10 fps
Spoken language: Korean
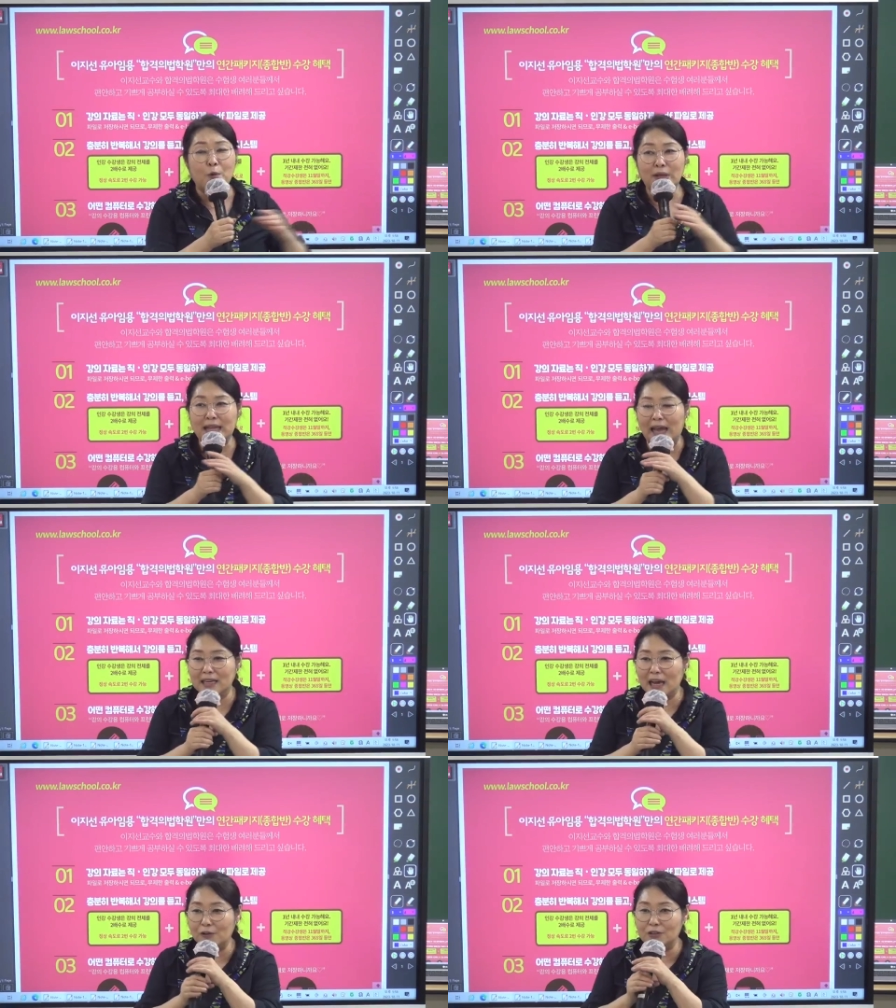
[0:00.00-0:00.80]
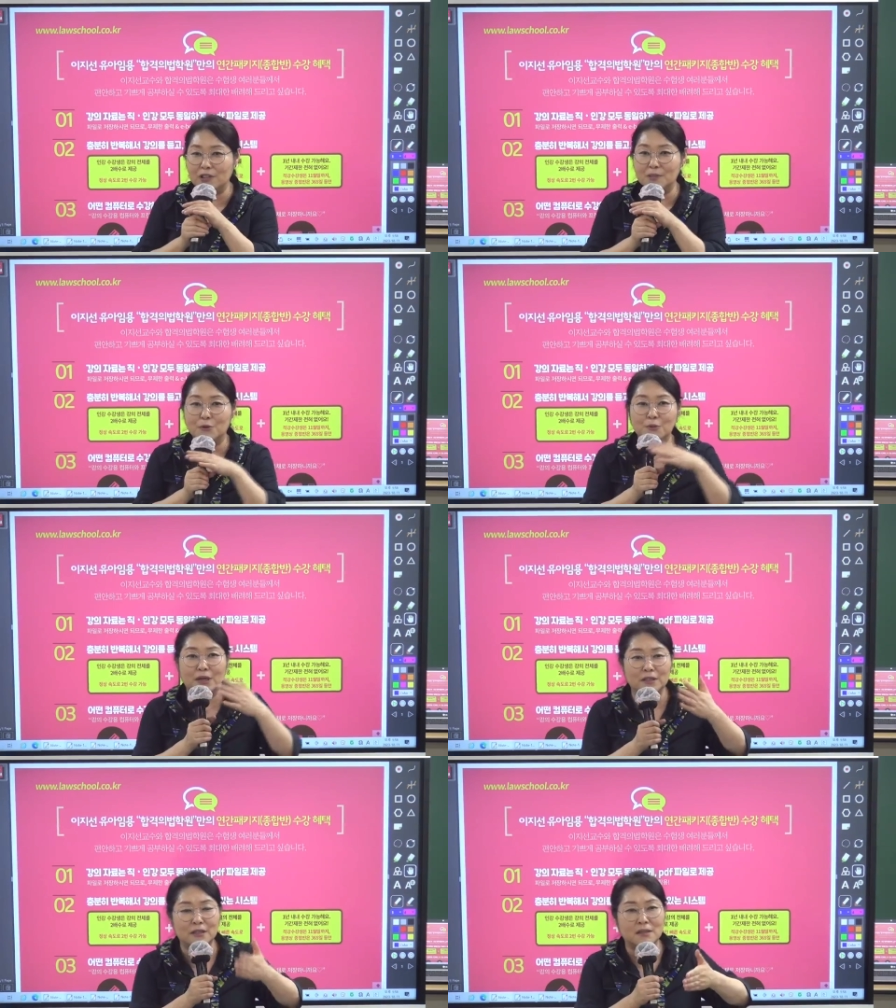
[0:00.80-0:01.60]
왜 다른 학원들은
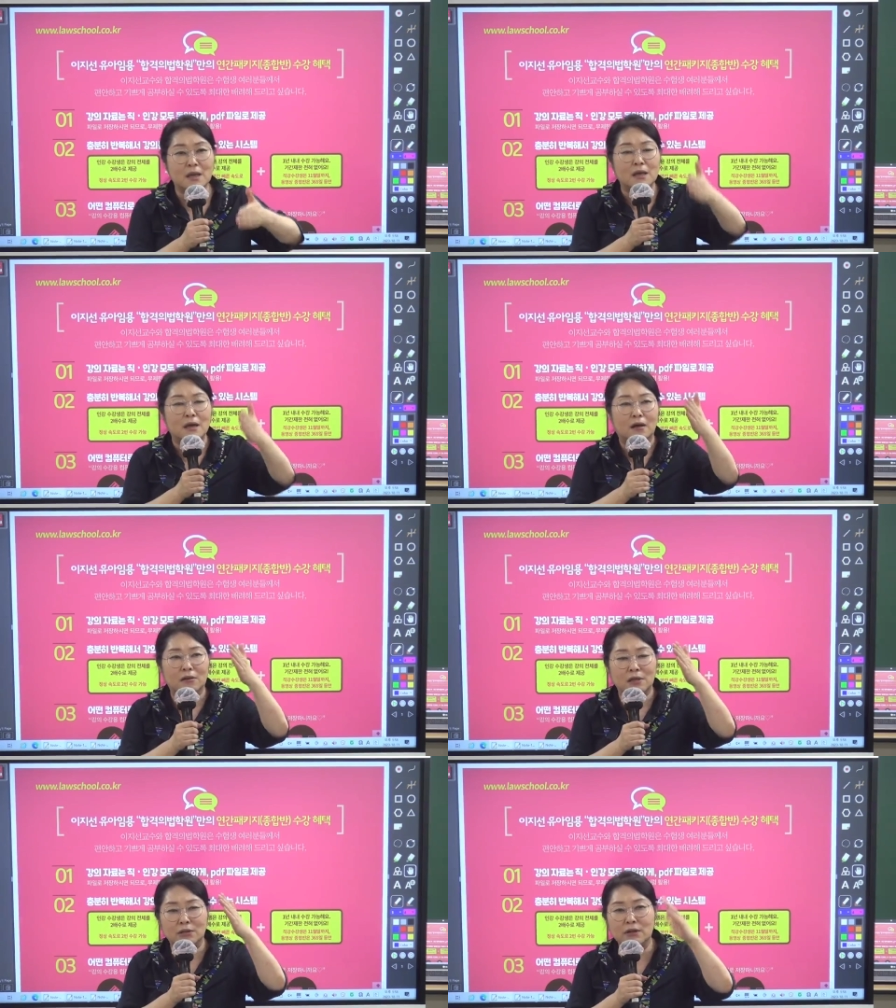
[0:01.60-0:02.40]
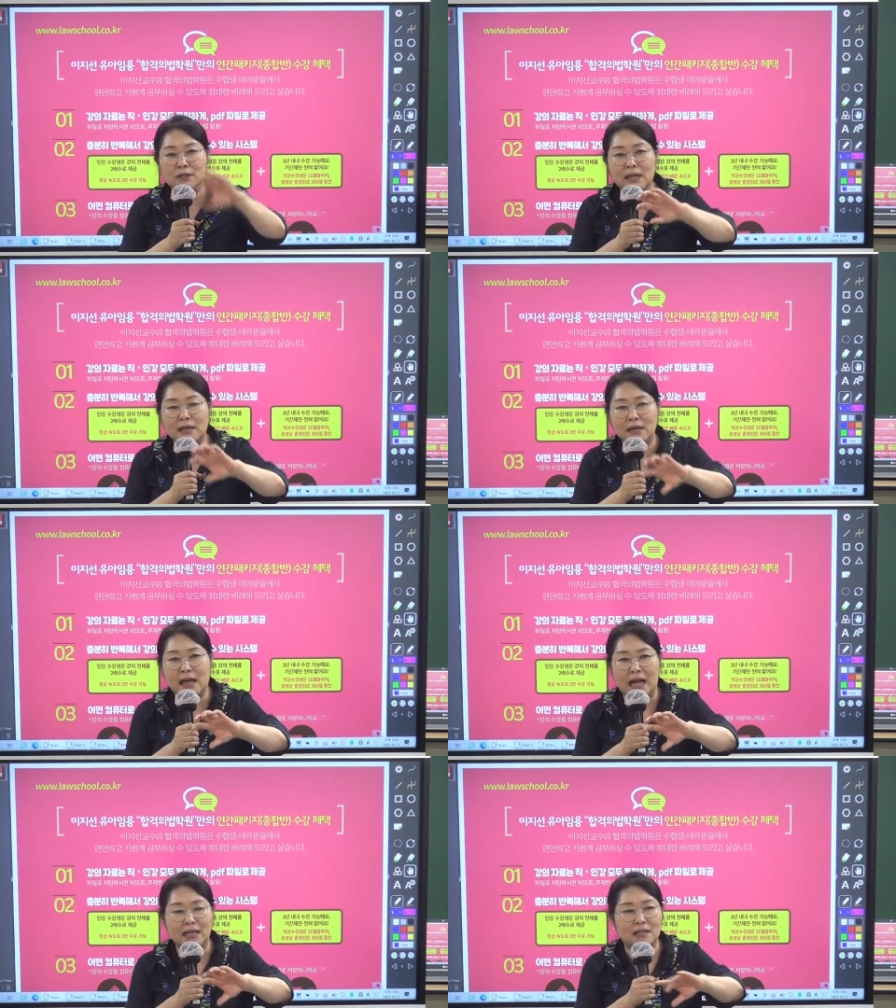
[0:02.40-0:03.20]
보면은 어, 1월 달을
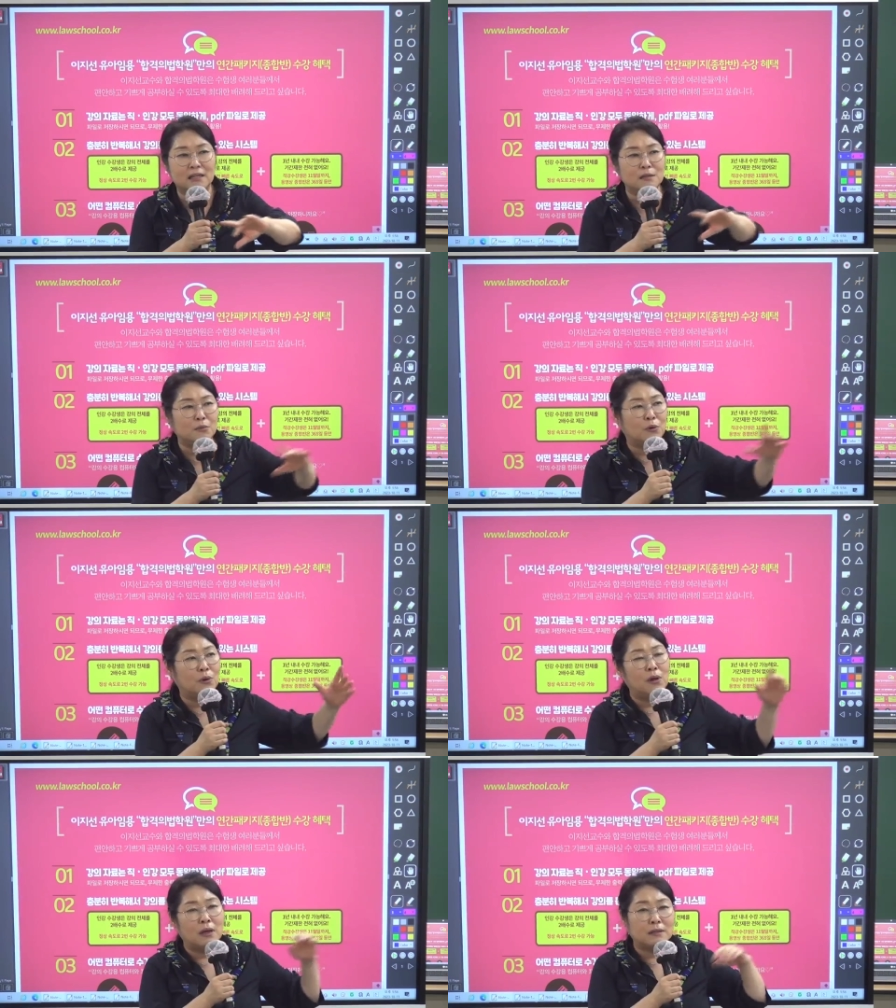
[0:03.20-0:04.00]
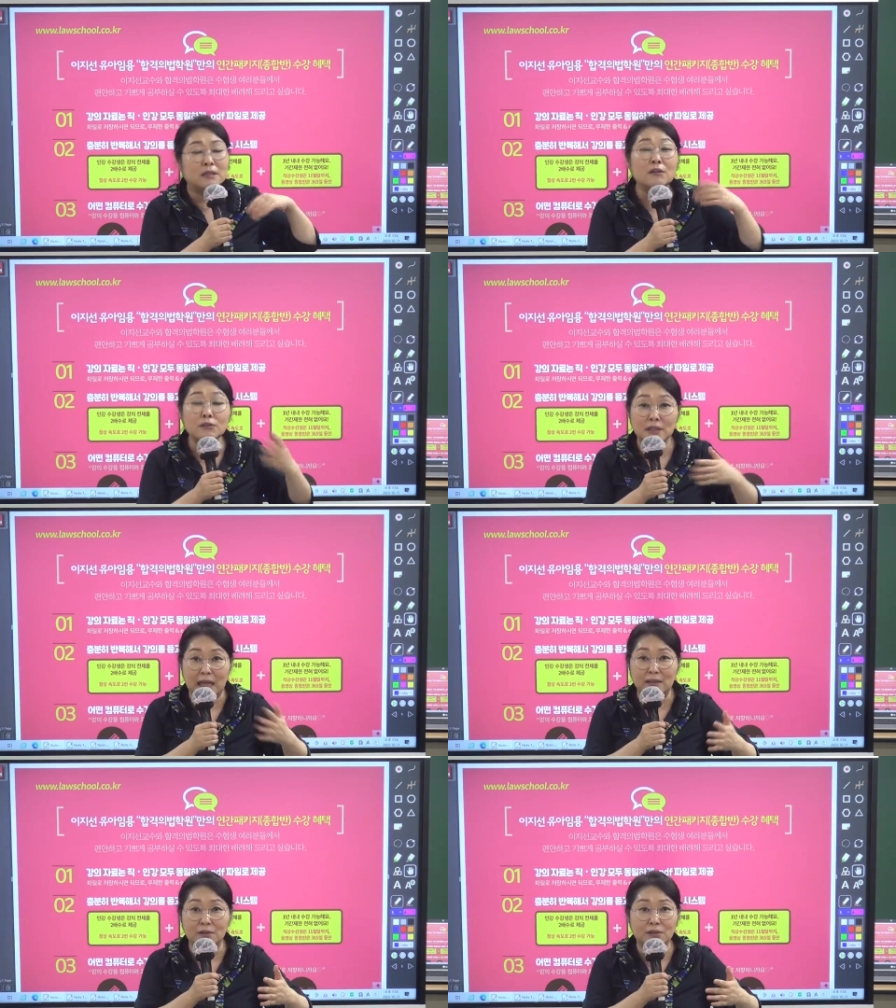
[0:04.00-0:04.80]
강의를 뭐 들었든
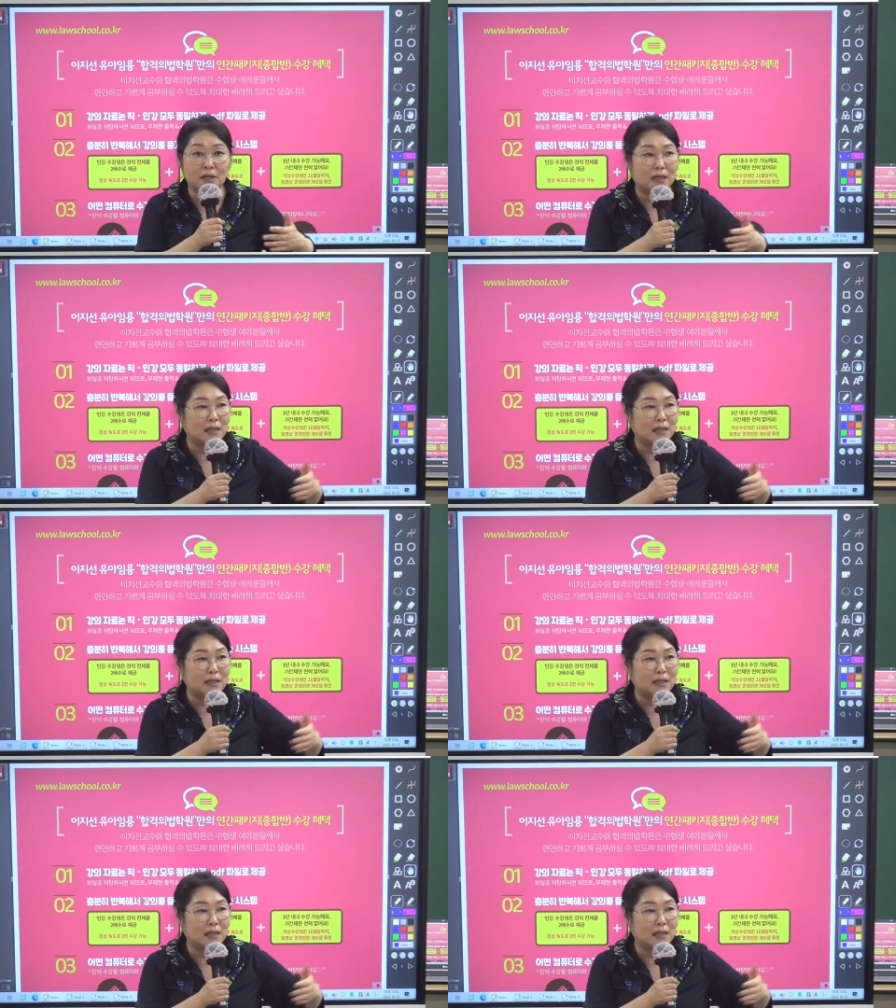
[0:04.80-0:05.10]
안 들었든